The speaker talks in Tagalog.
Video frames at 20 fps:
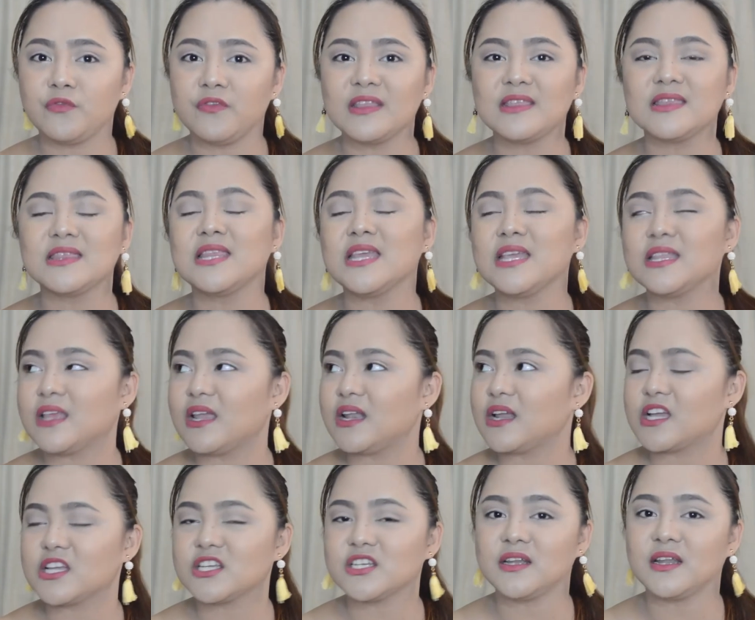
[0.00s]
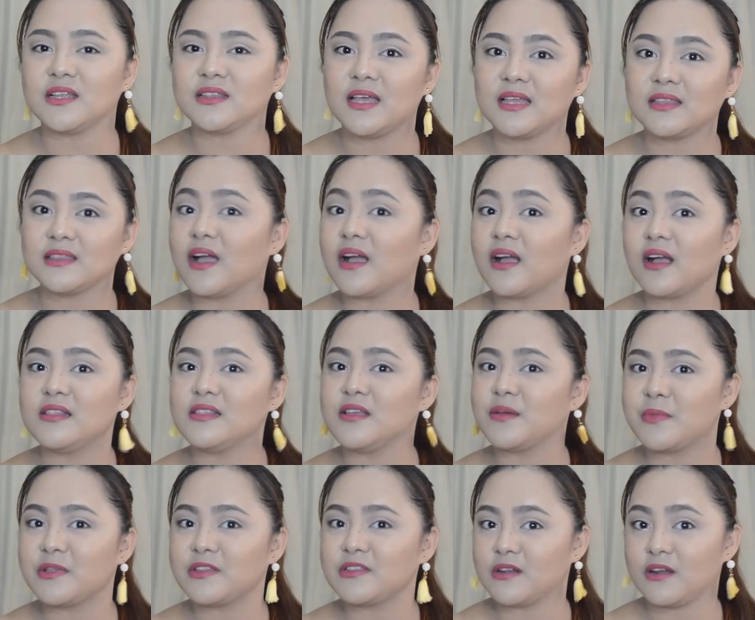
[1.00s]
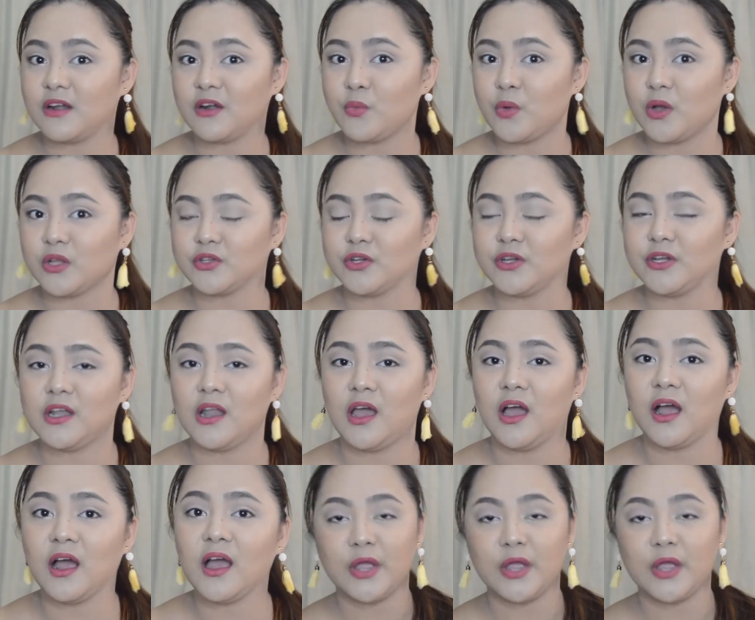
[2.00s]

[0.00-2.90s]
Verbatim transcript: Hindi talaga siya natatanggal ng micellar water lang.